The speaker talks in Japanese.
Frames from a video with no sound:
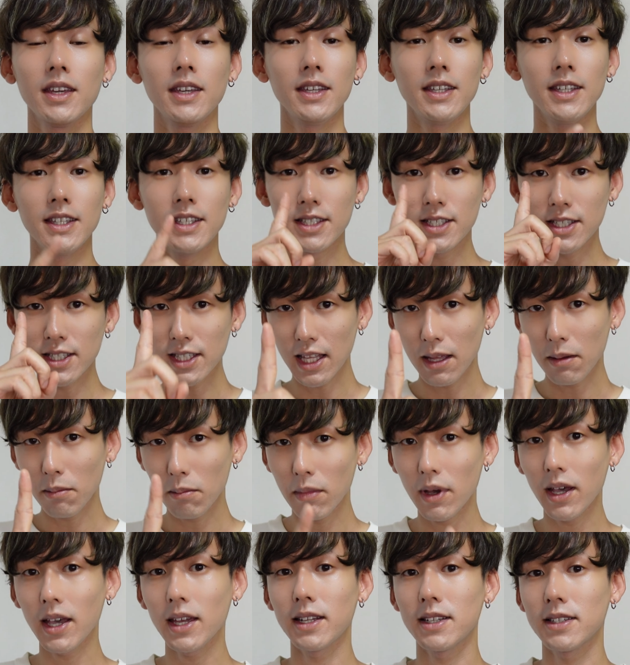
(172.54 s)
いちね
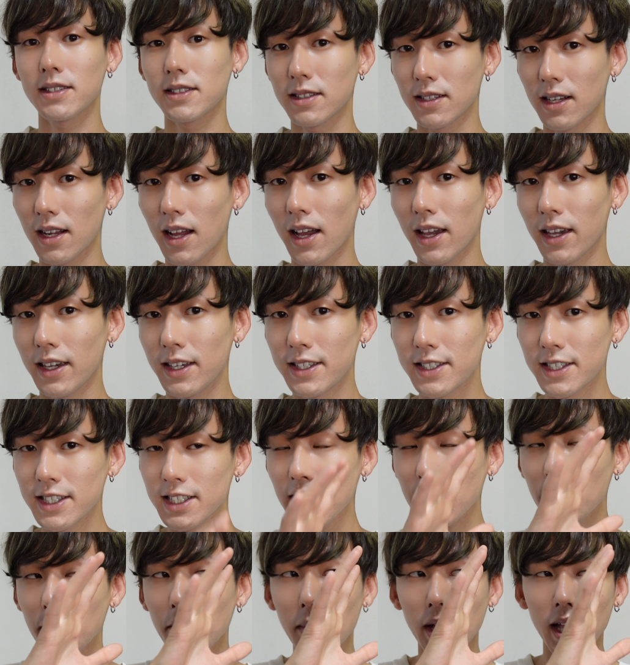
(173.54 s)
んまえですら、い
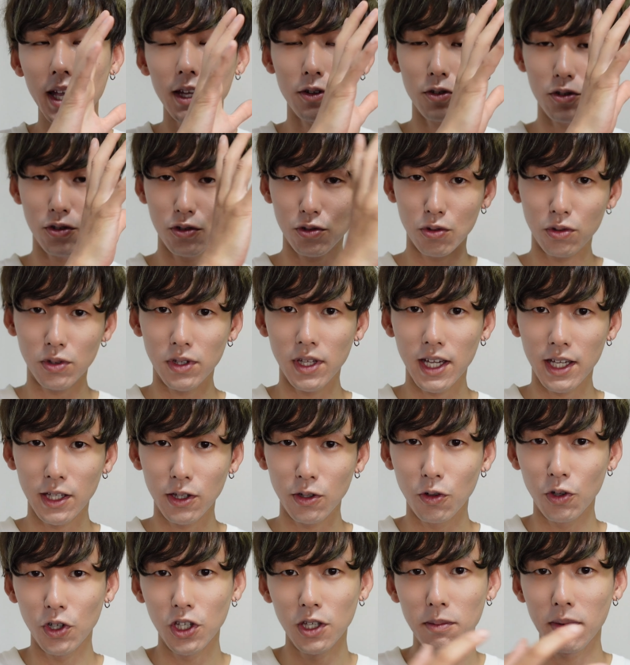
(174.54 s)
ちねんまえの状態
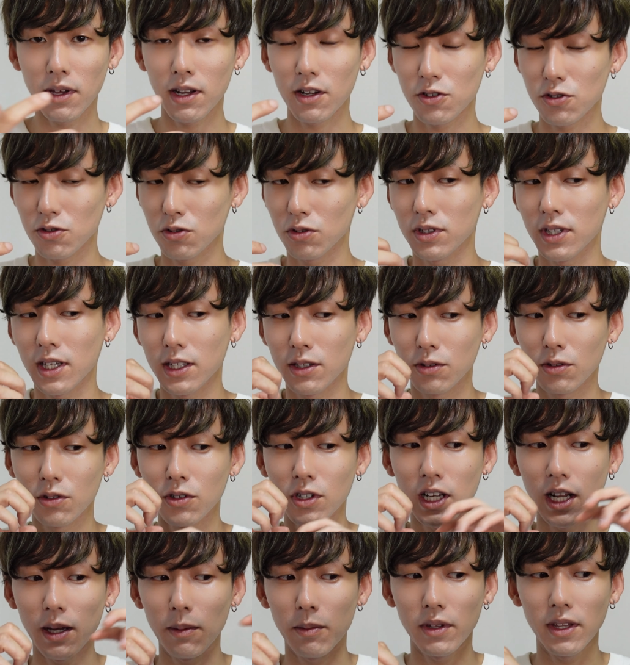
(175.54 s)
と今の状態と
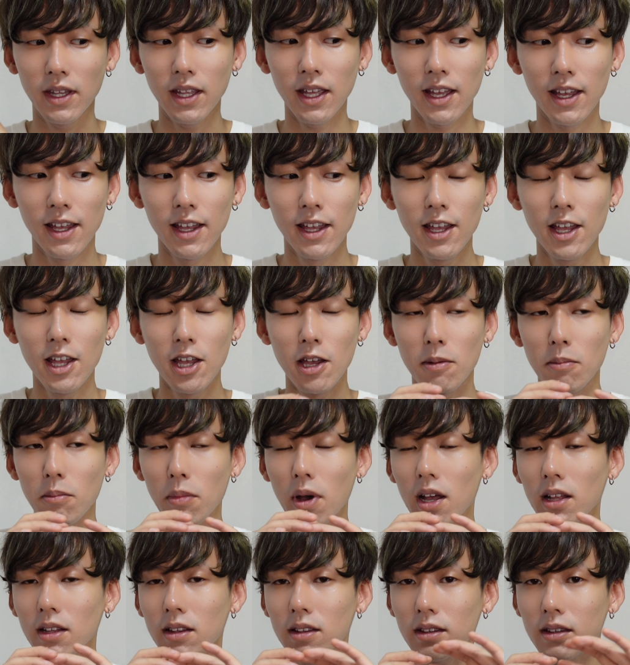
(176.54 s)
比べて
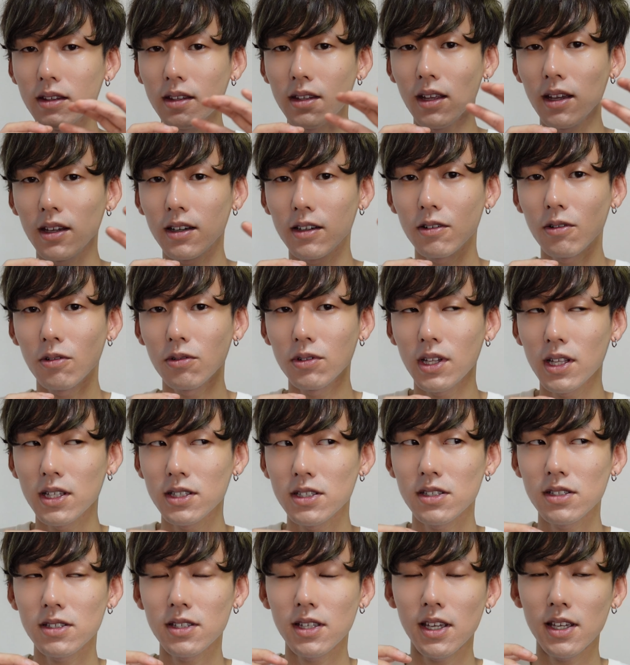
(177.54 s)
全く同
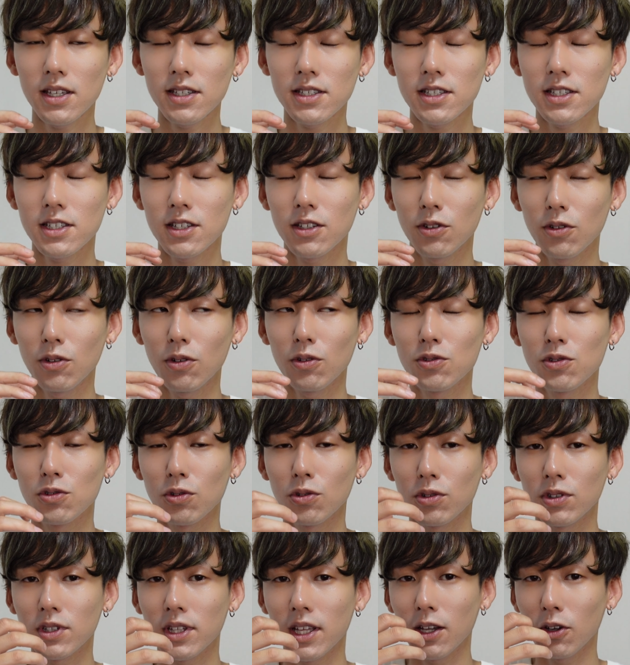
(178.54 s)
じ精神の
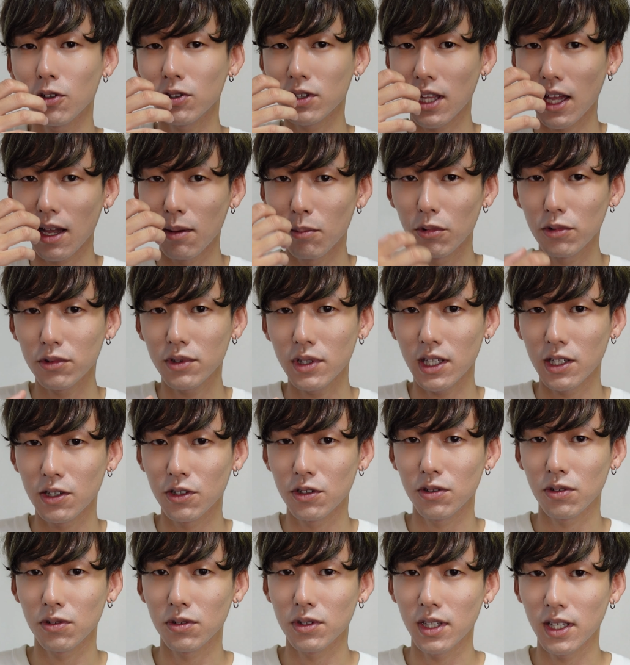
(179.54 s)
状態を保ってい
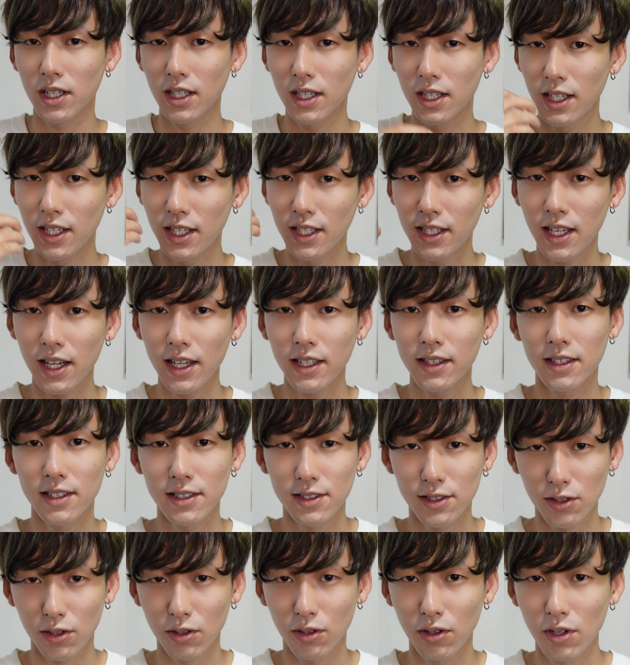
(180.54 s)
る人っていないんで
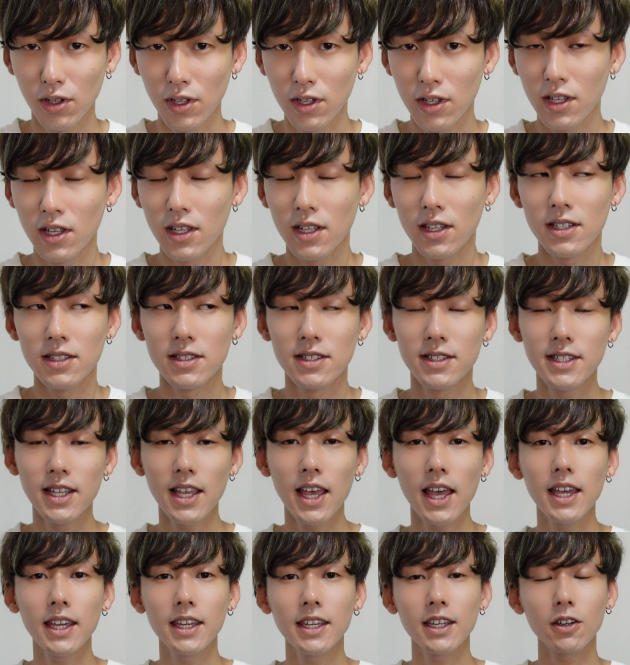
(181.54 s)
すよ。
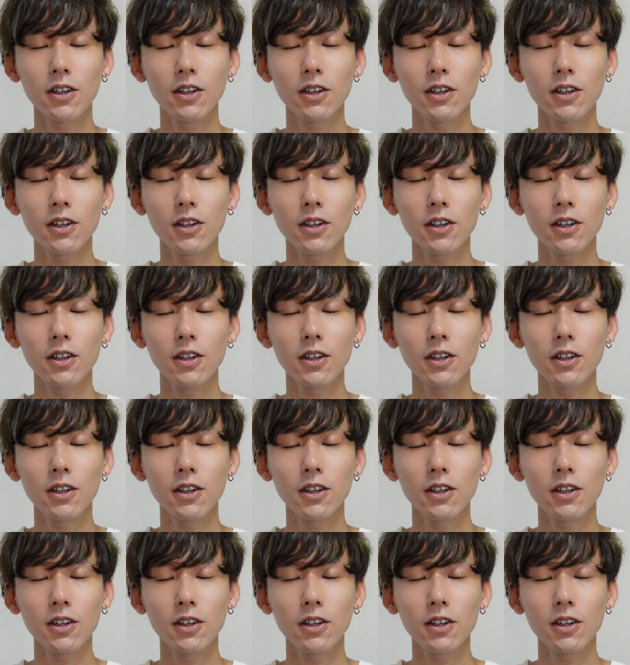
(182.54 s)
全